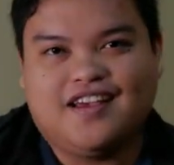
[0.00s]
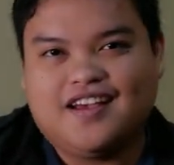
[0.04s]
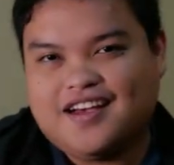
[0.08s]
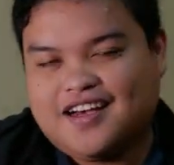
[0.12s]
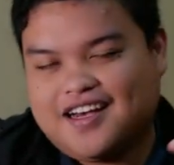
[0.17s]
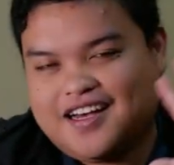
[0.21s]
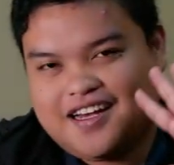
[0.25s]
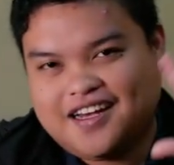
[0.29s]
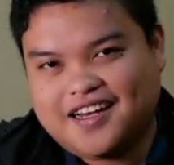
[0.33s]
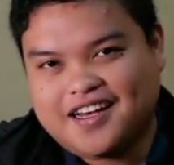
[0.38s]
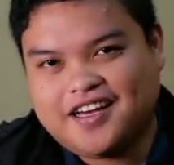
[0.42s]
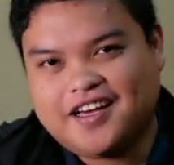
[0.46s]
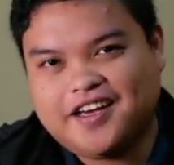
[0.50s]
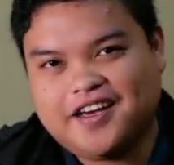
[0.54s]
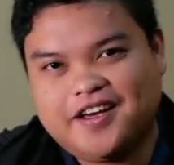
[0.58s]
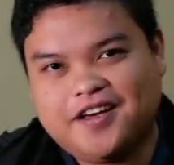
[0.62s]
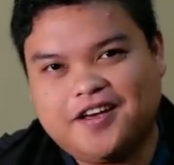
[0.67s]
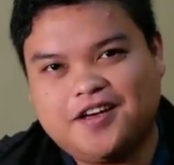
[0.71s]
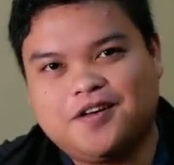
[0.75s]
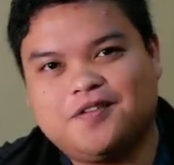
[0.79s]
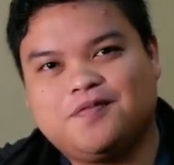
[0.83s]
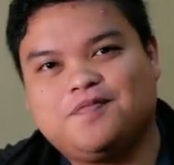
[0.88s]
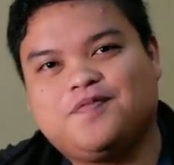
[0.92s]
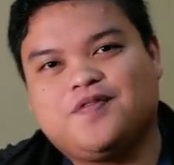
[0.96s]

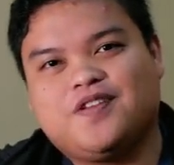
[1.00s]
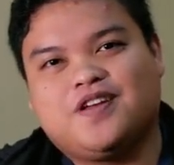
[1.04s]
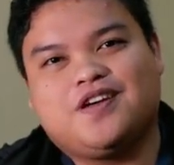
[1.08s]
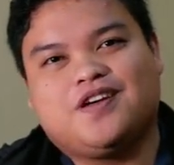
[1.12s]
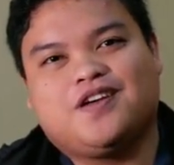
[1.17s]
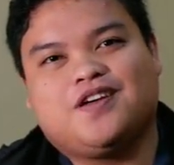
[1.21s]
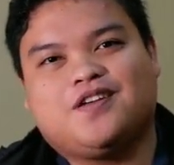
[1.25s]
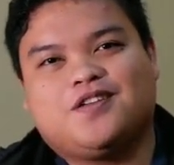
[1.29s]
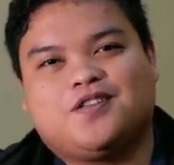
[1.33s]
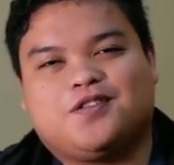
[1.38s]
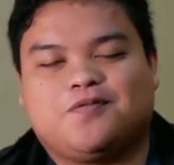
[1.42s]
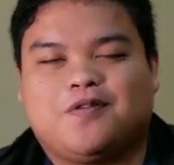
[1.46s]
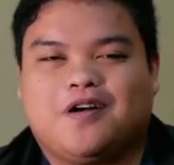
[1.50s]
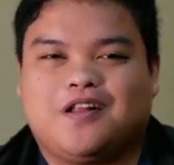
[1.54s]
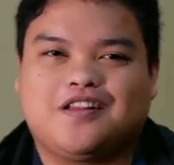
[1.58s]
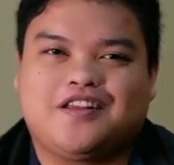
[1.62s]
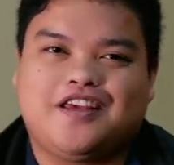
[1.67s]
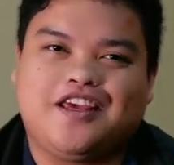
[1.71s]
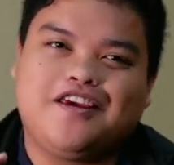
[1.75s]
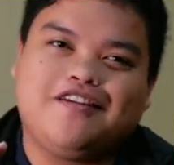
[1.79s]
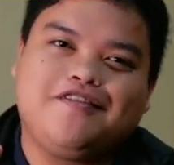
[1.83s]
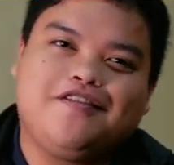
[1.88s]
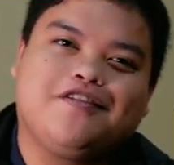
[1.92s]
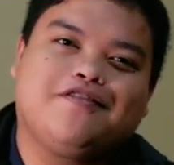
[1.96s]
Hi! So I'll
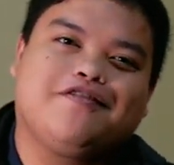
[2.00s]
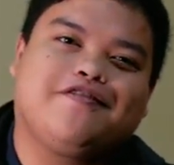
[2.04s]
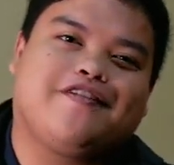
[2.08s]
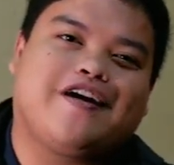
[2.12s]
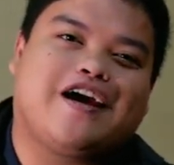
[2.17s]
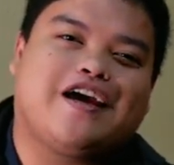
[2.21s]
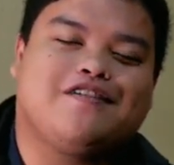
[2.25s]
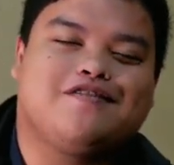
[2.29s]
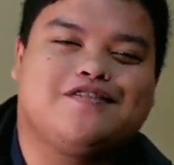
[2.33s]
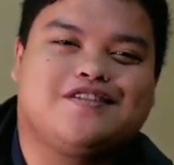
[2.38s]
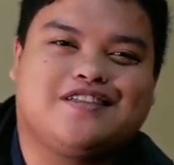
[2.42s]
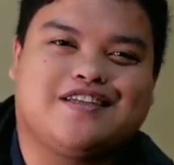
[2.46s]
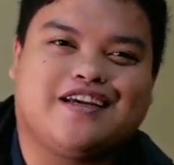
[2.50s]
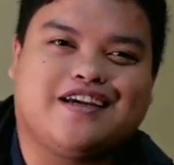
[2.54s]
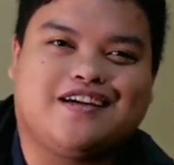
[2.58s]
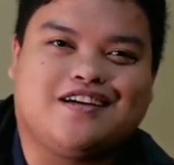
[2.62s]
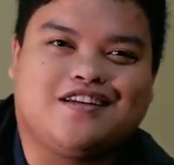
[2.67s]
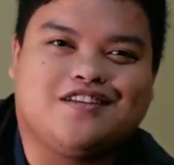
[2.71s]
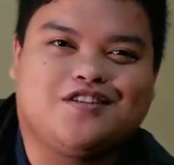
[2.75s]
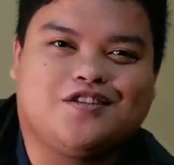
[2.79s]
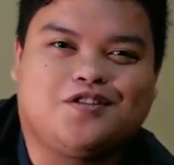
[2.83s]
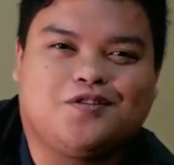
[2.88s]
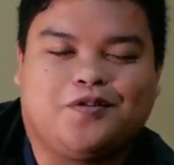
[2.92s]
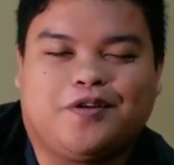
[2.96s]
give you 5
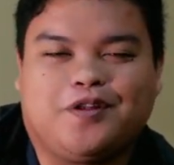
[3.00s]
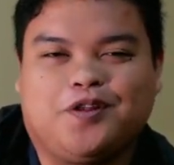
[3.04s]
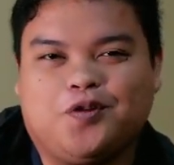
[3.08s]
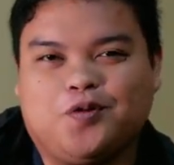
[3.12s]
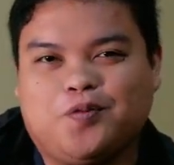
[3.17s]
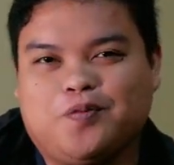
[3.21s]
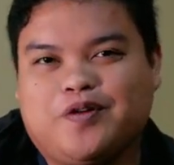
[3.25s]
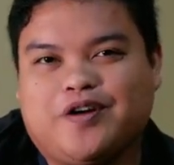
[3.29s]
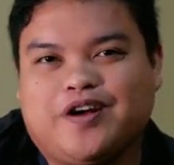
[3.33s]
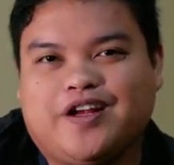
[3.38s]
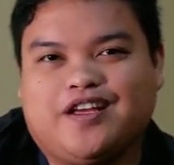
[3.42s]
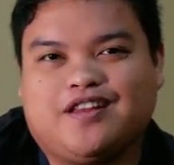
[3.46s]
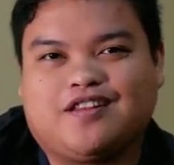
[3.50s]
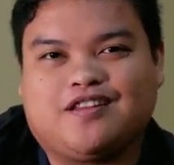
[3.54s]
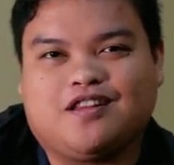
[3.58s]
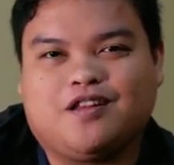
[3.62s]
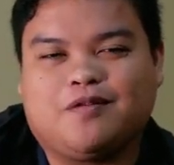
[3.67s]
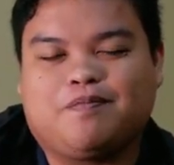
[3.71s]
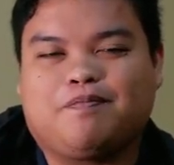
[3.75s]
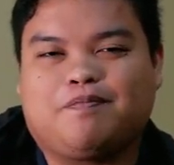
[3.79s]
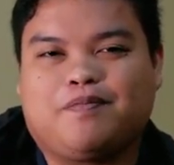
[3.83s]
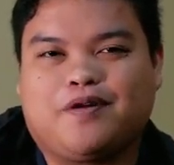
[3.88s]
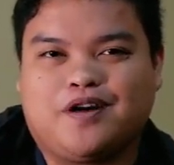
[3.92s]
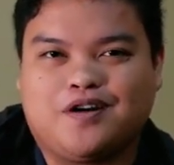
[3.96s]
seconds to enumerate
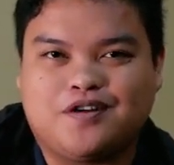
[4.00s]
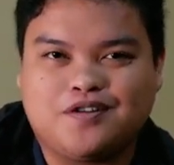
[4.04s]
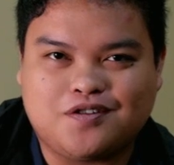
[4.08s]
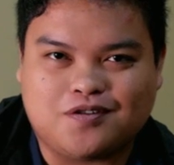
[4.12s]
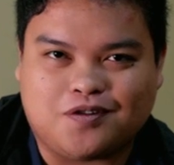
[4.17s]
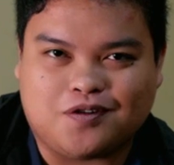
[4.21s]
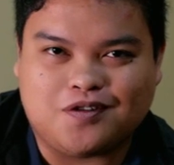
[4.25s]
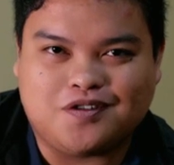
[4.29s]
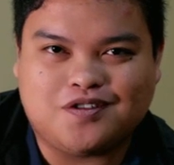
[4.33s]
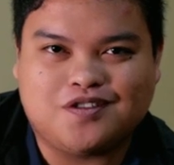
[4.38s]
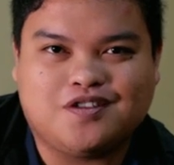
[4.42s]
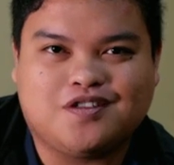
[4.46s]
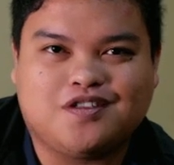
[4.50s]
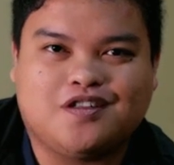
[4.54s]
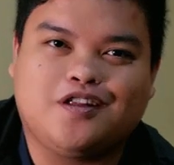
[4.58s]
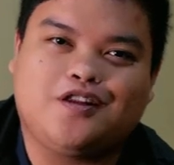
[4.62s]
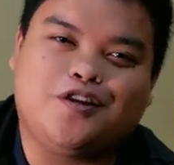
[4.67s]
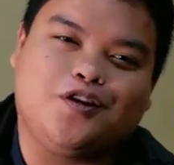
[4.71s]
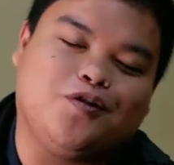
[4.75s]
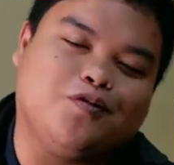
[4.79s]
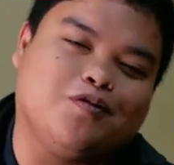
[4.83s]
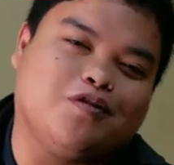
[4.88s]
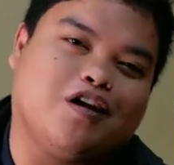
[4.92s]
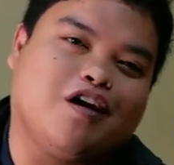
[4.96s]
the persons
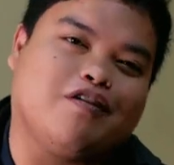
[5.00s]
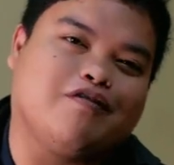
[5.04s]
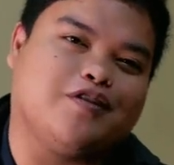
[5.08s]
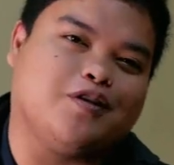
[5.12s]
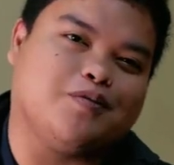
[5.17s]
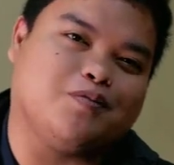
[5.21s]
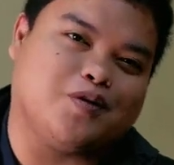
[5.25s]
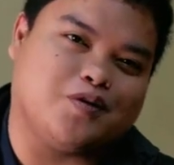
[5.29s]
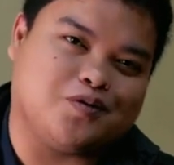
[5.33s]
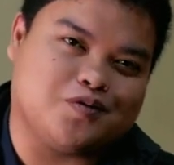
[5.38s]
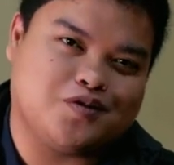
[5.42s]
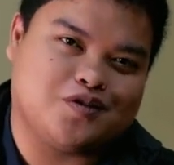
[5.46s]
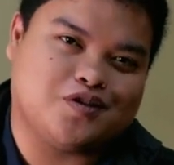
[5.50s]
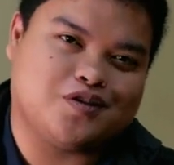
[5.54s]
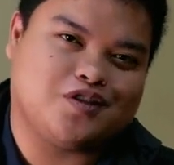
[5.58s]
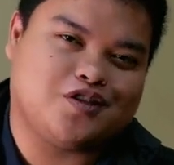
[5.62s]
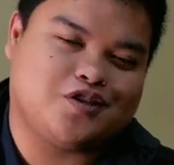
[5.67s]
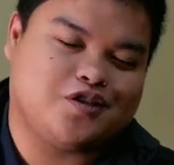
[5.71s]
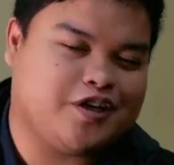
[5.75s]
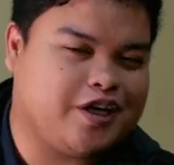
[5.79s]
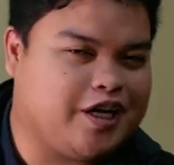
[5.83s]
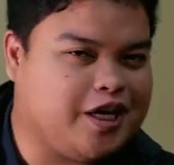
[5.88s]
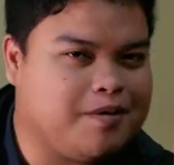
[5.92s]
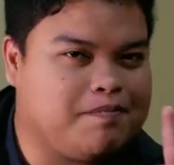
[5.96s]
that you love the most.
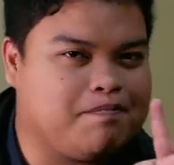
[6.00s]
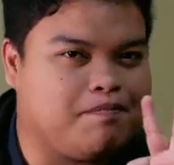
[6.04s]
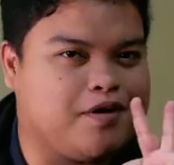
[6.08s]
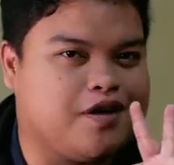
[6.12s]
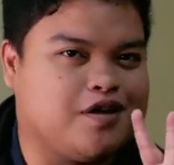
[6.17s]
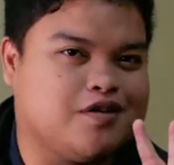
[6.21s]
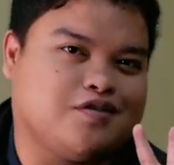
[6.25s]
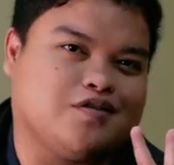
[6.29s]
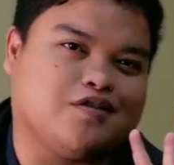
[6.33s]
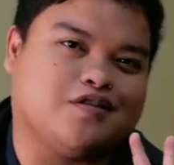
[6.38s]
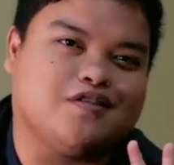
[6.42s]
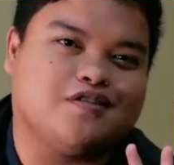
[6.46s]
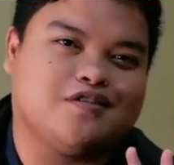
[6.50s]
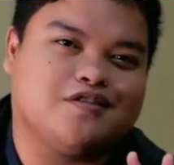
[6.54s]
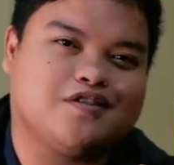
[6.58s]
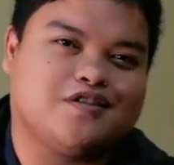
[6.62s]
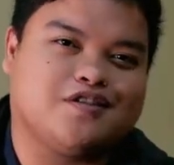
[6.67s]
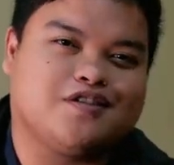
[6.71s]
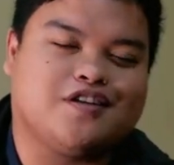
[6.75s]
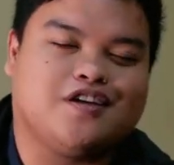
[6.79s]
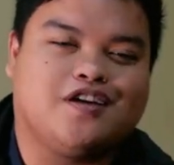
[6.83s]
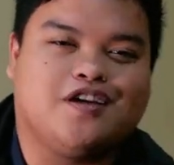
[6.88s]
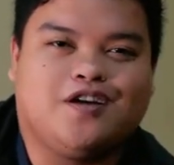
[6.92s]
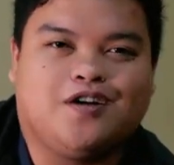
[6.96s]
3
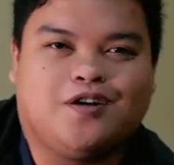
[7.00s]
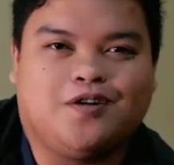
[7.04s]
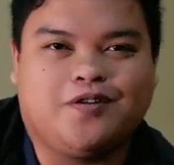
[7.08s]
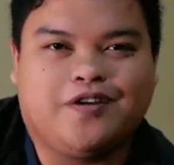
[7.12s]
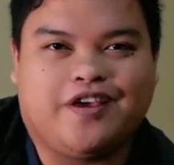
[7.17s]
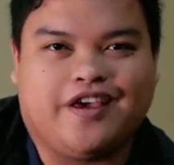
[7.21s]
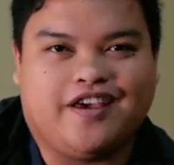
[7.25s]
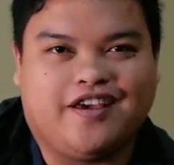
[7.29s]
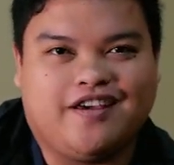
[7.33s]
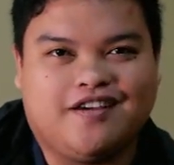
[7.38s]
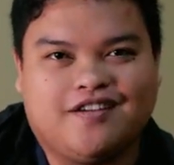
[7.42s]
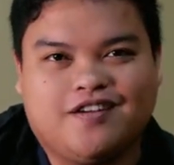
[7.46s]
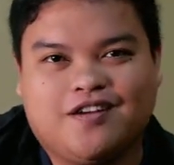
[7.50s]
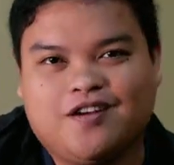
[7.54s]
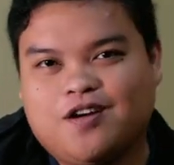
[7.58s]
persons. Okay?